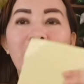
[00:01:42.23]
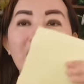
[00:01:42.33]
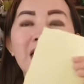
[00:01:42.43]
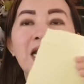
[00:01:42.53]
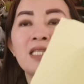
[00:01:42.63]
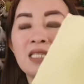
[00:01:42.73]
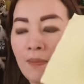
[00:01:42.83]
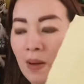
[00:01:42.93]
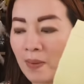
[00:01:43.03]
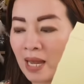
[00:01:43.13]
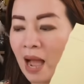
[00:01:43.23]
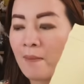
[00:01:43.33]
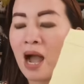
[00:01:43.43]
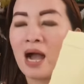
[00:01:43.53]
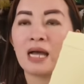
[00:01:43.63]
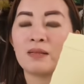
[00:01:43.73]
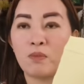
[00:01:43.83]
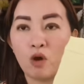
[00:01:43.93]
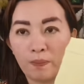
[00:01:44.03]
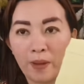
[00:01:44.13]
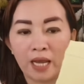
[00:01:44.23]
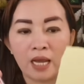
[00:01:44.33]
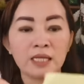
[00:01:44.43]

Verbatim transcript: Malinis na papel lamang at ballpen.